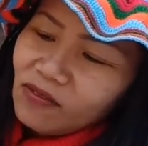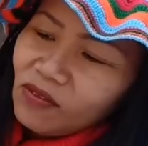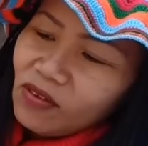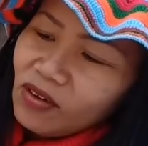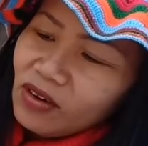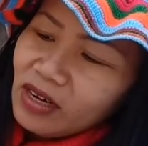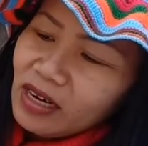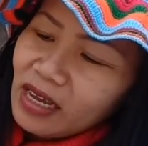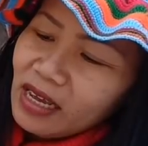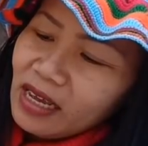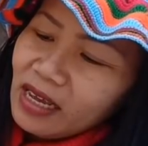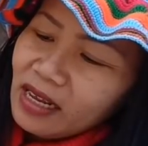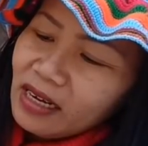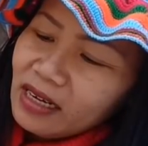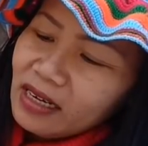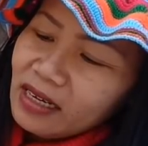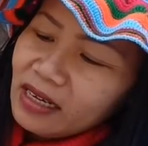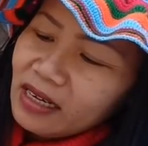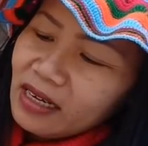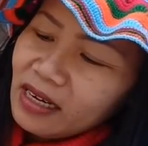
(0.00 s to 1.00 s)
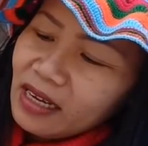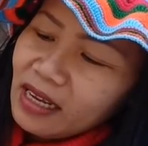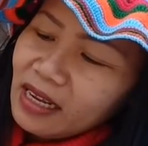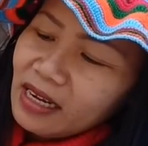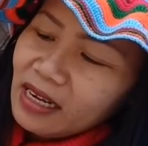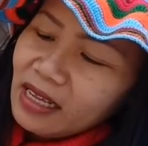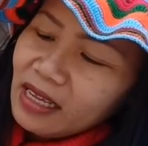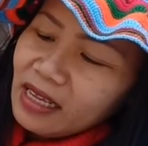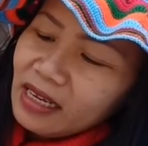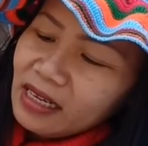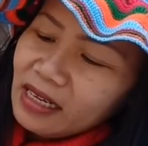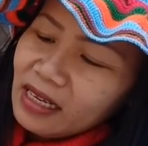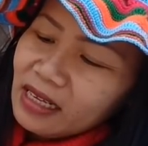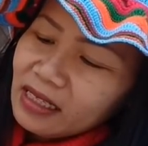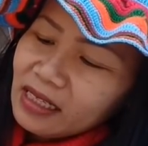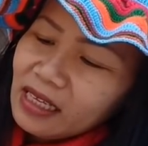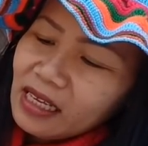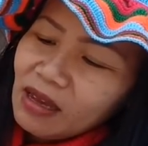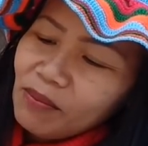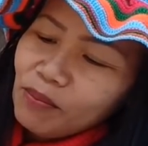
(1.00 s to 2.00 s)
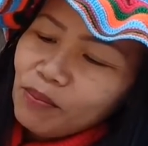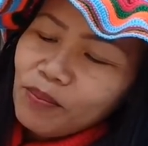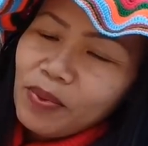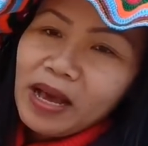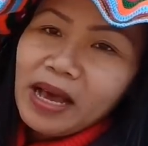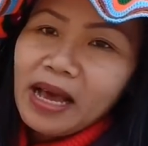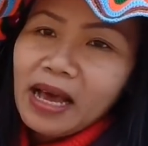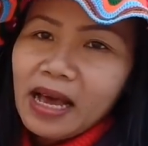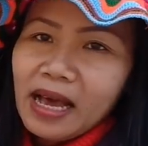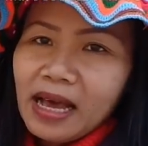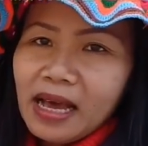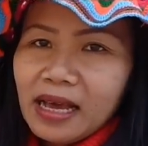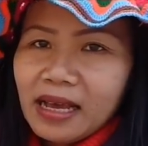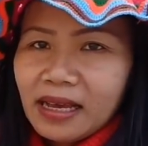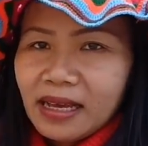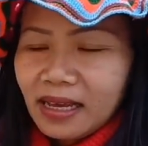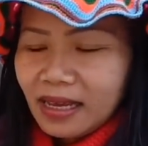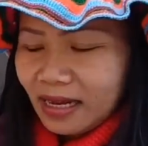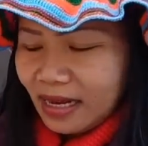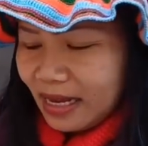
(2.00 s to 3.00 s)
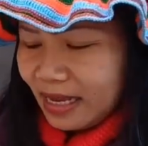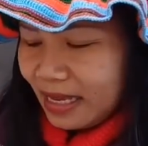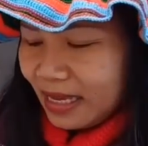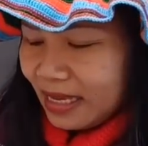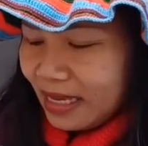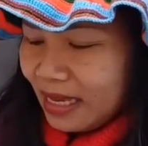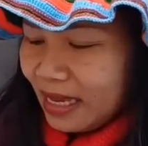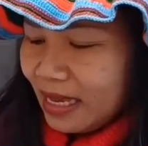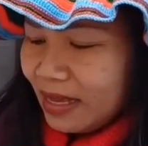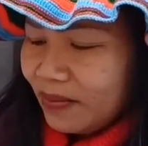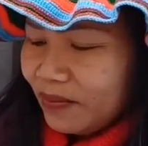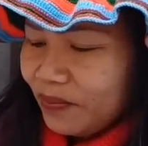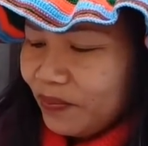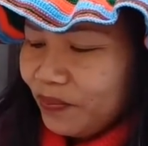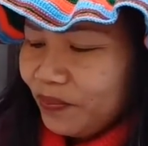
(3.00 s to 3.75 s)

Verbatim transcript: วอลนัทแครดิตกระเทียมป่าอะไรอย่างเงี้ย